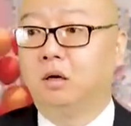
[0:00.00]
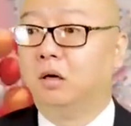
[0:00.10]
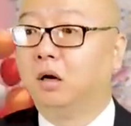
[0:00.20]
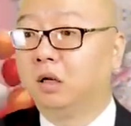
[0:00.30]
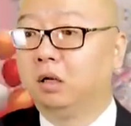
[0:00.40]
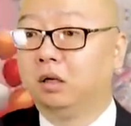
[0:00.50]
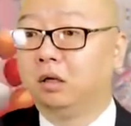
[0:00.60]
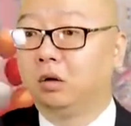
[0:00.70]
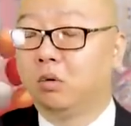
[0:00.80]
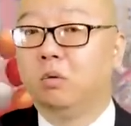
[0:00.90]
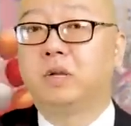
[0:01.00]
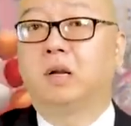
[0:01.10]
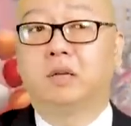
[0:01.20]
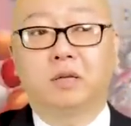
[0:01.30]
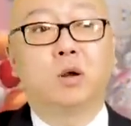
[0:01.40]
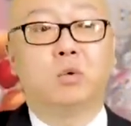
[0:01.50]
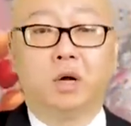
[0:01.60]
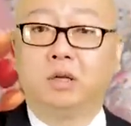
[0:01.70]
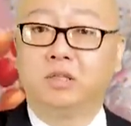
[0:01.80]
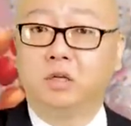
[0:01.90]
和供养你该
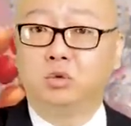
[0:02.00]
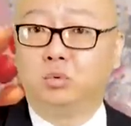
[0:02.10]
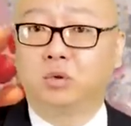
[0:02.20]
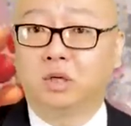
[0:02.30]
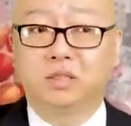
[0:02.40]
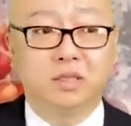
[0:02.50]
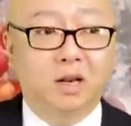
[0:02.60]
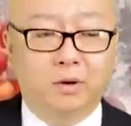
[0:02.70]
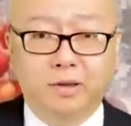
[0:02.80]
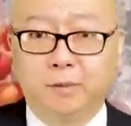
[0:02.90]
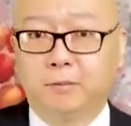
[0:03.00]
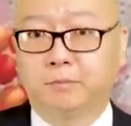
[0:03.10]
供养的这些主子、这些老爷们。